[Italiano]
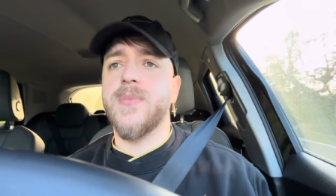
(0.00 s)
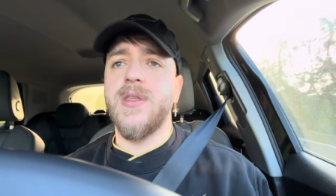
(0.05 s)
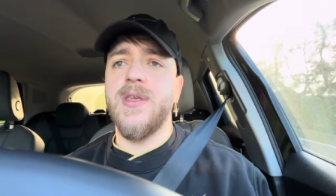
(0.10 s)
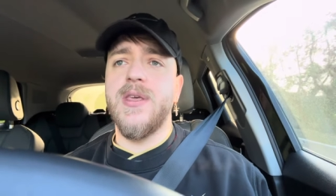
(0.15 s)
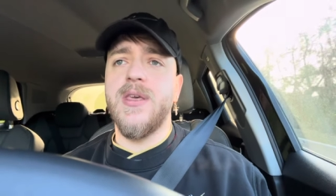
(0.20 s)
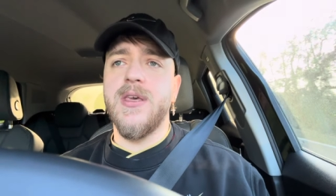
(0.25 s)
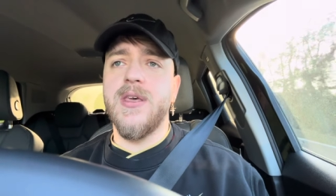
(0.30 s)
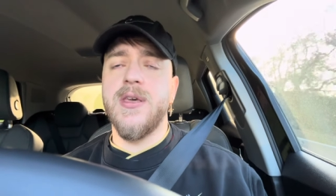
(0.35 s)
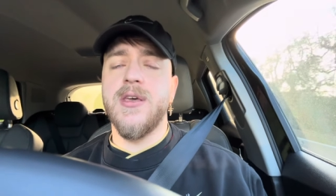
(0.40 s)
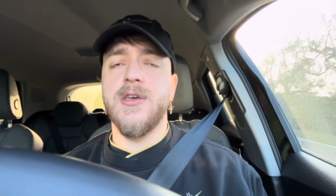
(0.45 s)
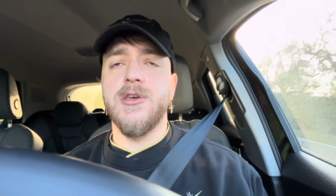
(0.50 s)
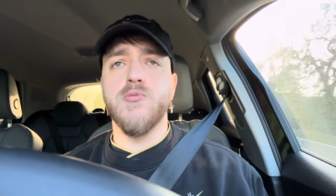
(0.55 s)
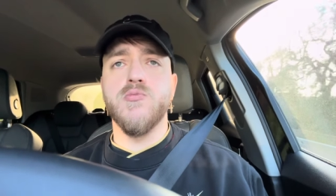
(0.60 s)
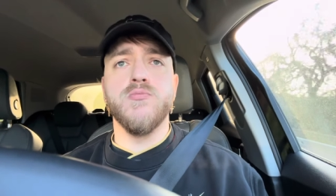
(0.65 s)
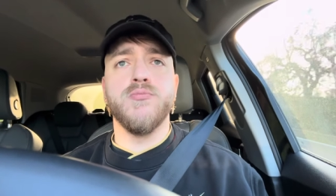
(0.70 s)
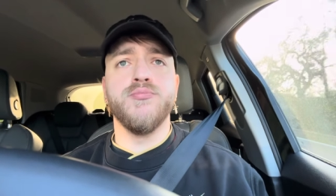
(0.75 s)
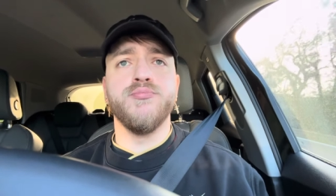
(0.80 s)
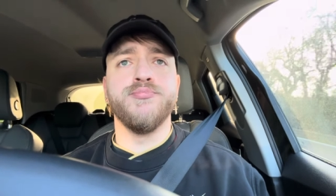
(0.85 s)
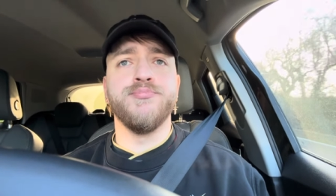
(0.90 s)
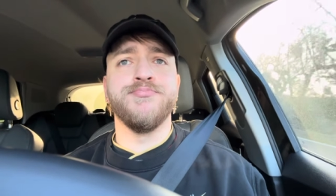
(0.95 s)
i,
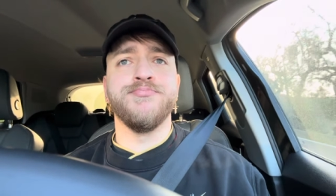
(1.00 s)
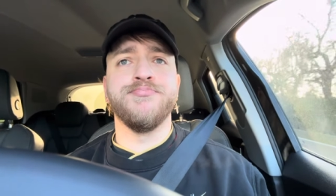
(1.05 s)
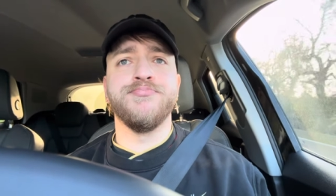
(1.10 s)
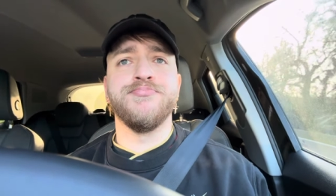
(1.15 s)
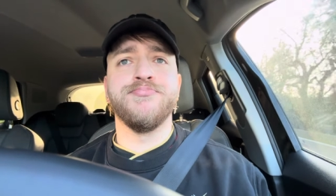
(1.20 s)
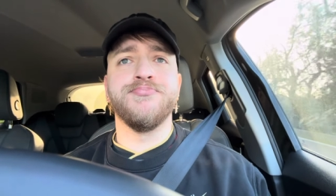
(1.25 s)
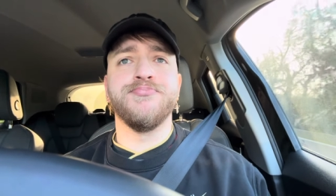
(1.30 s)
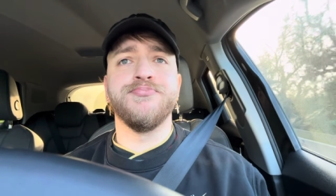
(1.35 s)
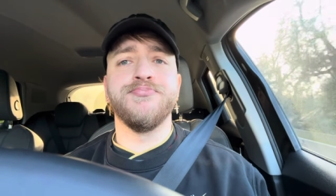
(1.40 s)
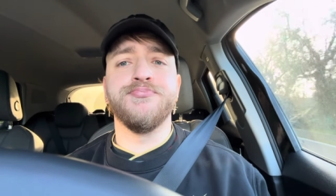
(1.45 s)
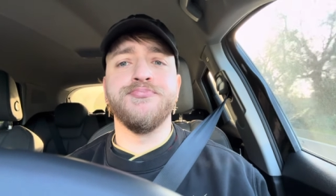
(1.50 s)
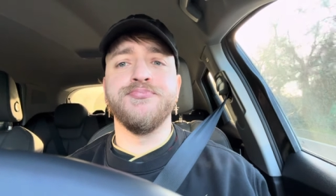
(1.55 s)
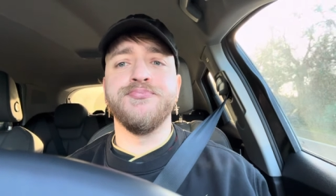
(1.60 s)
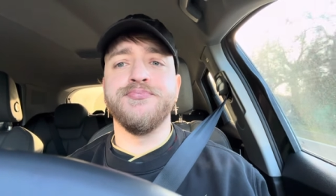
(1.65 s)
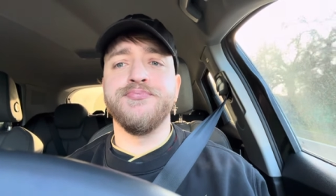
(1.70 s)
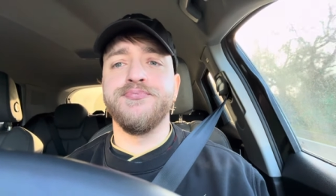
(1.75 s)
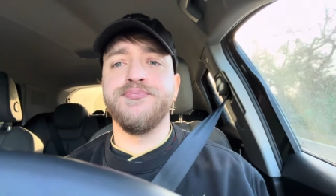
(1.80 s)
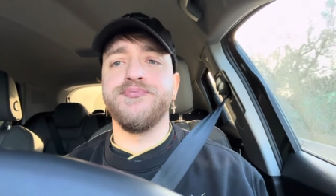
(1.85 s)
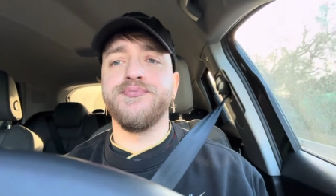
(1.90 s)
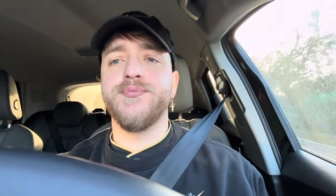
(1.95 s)

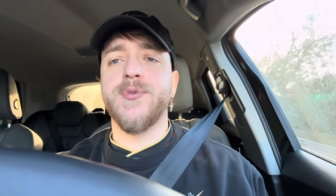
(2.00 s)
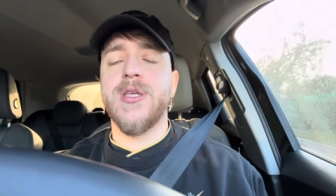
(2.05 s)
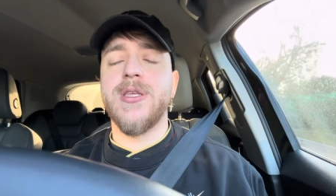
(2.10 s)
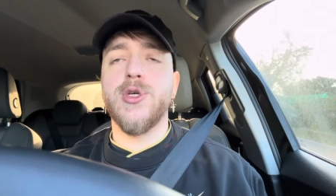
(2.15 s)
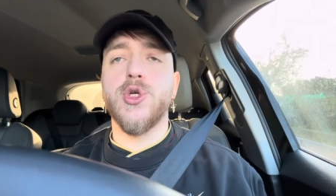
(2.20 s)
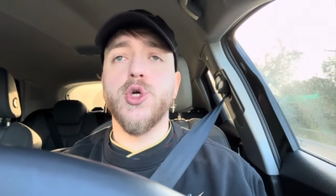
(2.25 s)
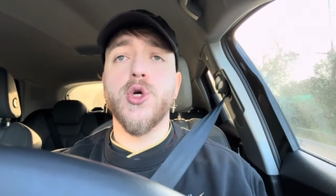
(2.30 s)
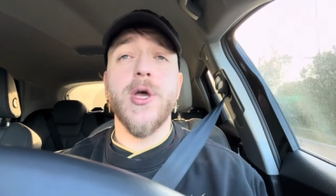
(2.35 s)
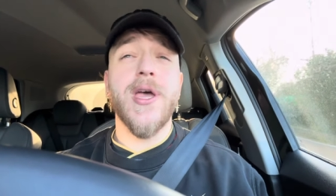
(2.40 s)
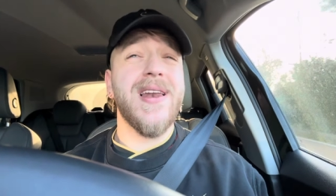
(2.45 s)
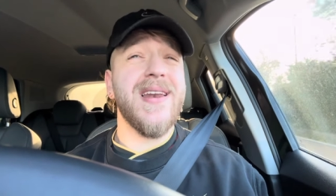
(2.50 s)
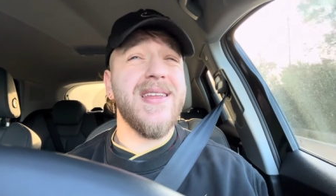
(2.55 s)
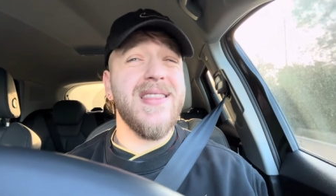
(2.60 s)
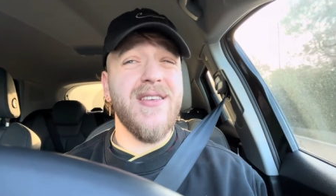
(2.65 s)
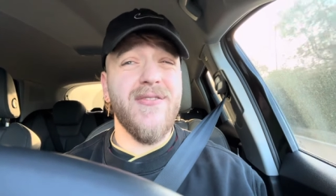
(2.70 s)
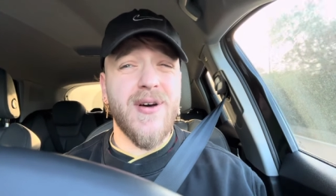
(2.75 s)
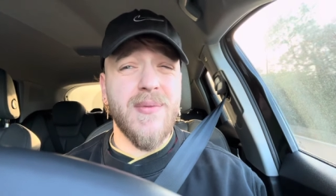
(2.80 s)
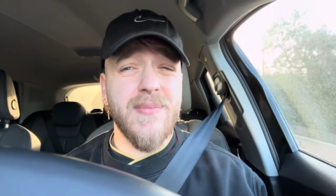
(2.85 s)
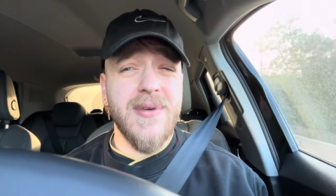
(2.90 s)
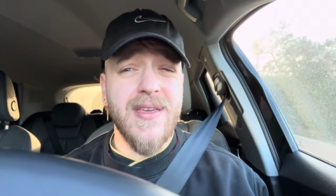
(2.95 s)
mm, i, gioielli
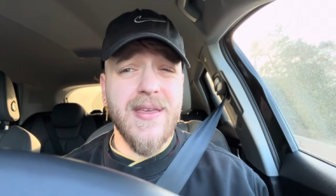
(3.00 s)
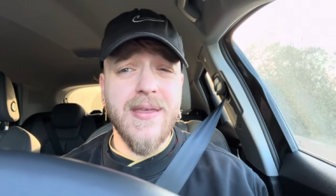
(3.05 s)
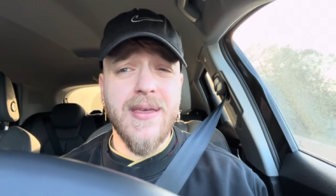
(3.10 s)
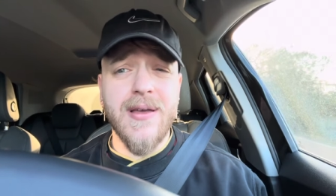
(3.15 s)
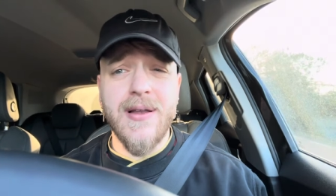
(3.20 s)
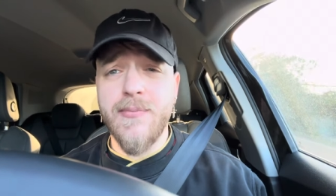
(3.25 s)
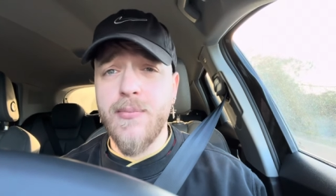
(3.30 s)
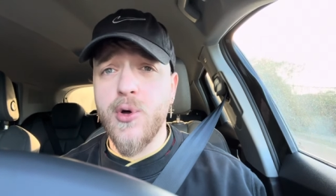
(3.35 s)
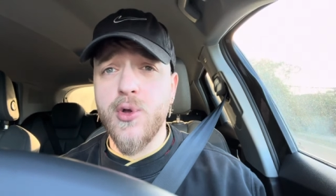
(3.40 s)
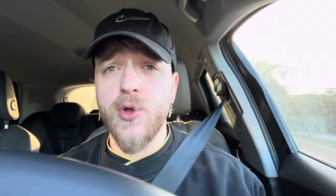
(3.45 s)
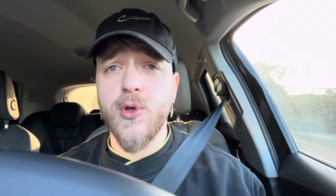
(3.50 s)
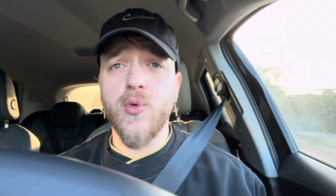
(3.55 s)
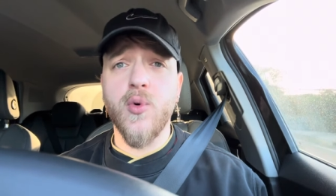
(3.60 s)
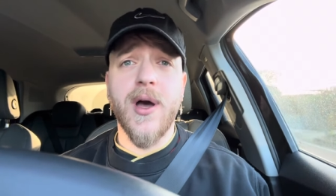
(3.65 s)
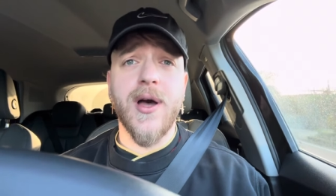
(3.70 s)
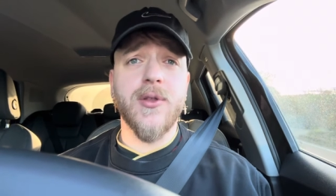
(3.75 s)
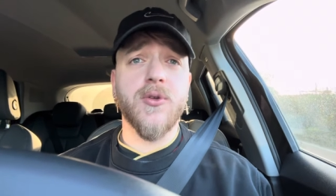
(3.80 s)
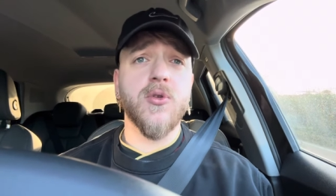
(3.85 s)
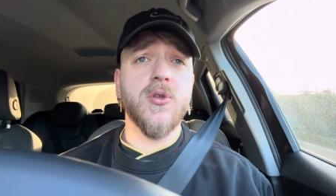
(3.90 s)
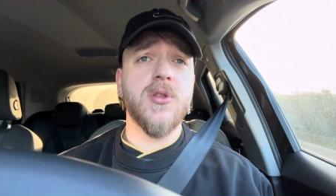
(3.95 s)
di famiglia, il modo
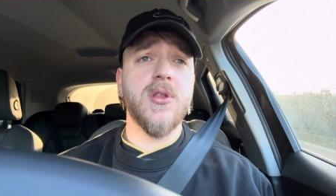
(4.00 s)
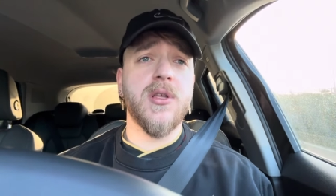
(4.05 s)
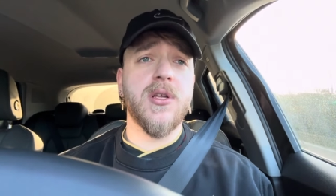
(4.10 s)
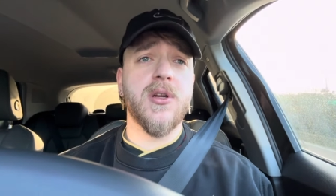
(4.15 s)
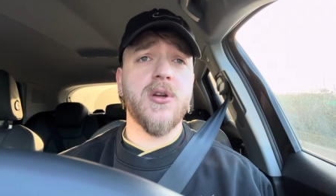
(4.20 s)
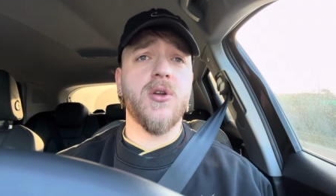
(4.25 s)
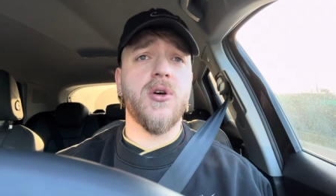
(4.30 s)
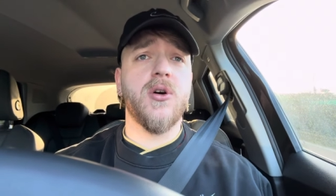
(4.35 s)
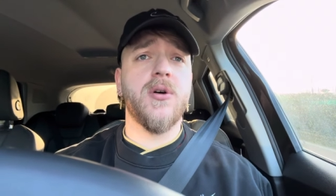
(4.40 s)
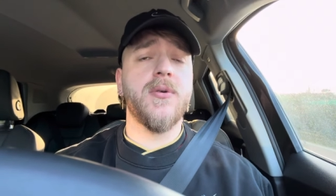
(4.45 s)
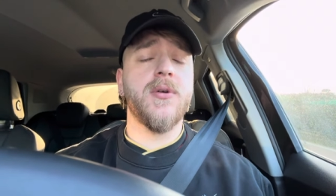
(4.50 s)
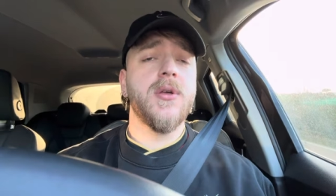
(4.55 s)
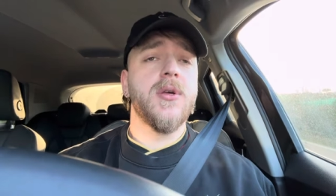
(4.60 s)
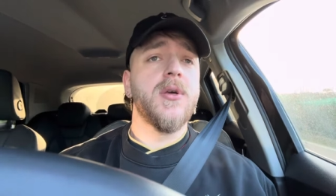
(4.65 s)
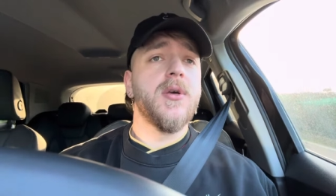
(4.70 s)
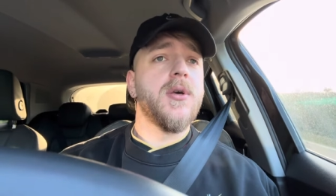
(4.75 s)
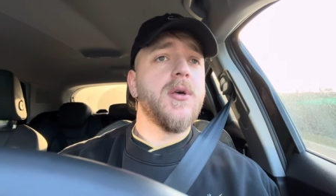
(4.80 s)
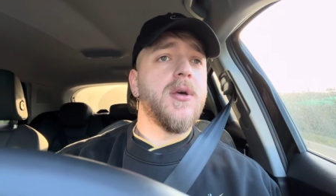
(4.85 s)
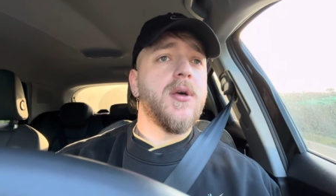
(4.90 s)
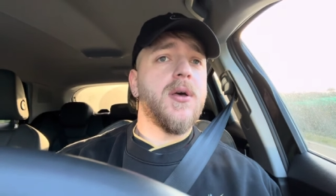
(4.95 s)
educato di
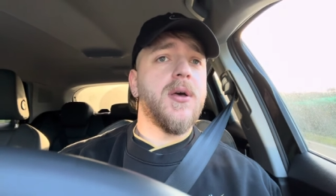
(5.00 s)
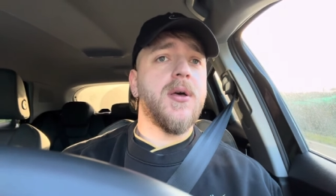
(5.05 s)
dirlo.